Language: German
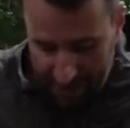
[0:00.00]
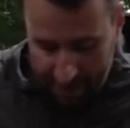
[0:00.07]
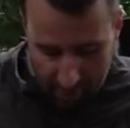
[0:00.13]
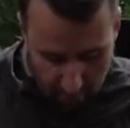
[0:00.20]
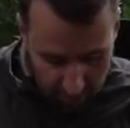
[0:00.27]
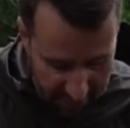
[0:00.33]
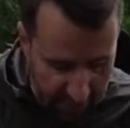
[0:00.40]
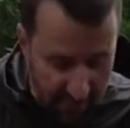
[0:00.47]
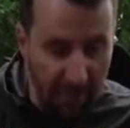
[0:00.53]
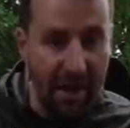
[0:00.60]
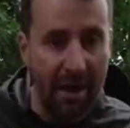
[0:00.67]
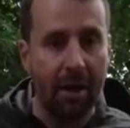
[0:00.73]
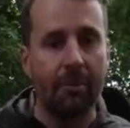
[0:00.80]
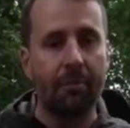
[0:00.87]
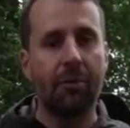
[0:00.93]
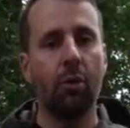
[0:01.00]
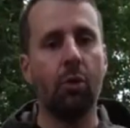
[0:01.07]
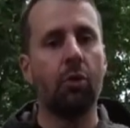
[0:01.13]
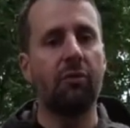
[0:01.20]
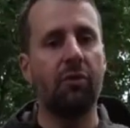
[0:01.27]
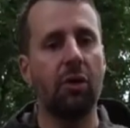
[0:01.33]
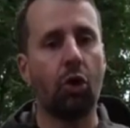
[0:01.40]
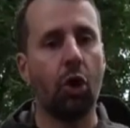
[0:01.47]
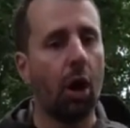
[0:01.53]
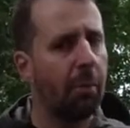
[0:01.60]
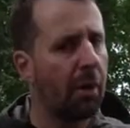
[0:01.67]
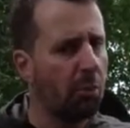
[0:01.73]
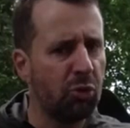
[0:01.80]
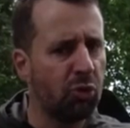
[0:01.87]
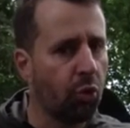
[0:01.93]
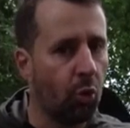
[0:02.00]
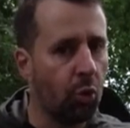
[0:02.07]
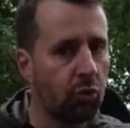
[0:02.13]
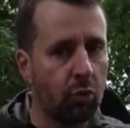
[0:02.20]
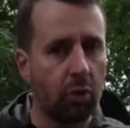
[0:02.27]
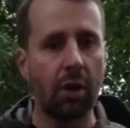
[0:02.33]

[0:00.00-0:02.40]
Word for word: dann auch nicht mehr irgendwie körperbetont